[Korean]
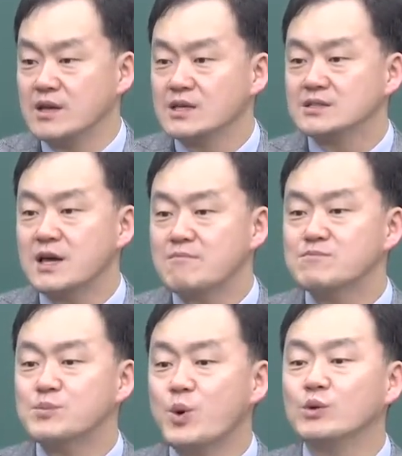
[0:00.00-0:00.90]

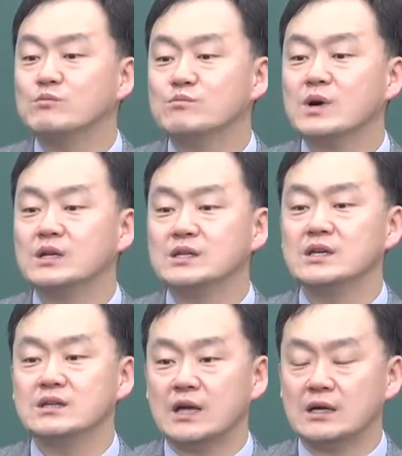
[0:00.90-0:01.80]
참
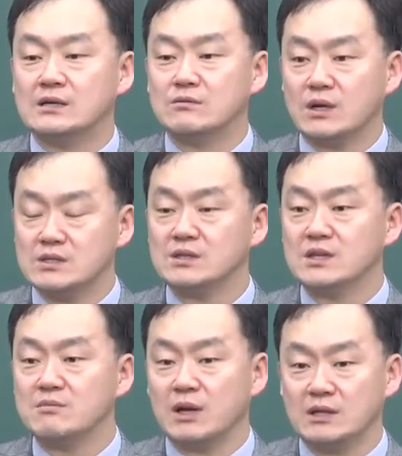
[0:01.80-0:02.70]
복음만이 나를
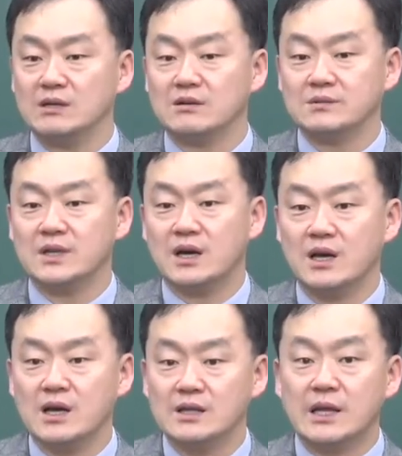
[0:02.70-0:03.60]
완전케 만드는 겁니다.
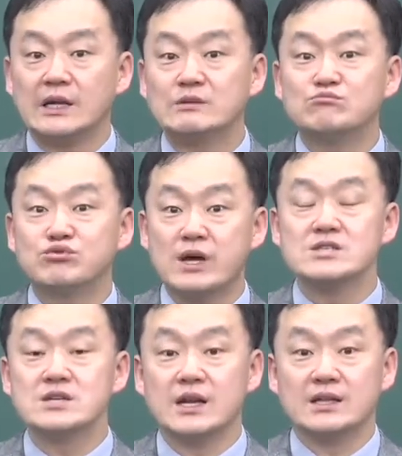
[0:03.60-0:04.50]
나는
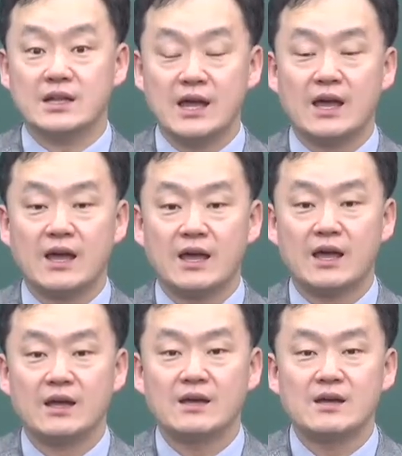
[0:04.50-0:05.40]
불완전한데
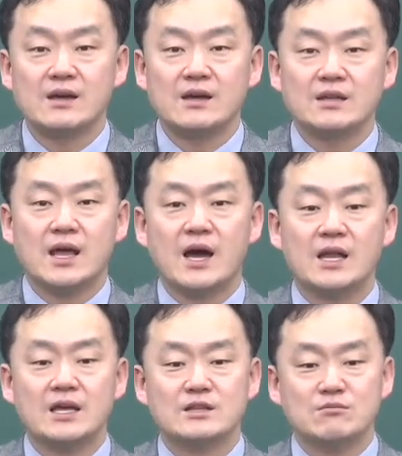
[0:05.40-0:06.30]
내
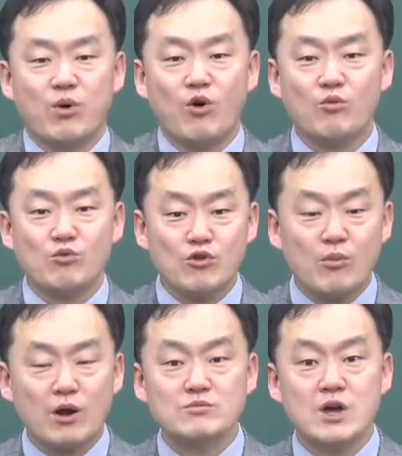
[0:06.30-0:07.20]
안에 있는 복음으로
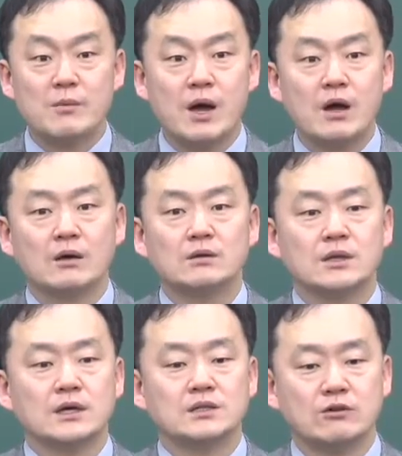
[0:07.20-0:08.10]
말미암아
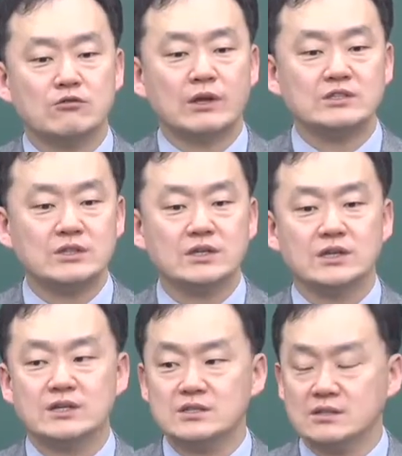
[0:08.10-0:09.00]
내가 자꾸 완전케
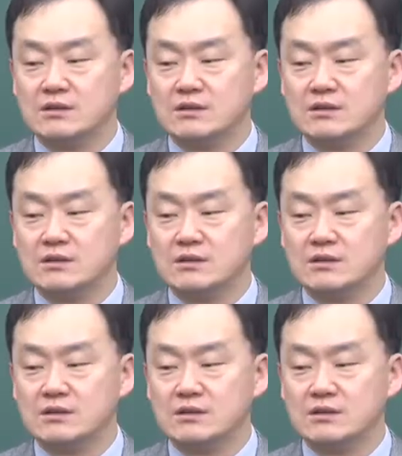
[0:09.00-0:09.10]
되어지는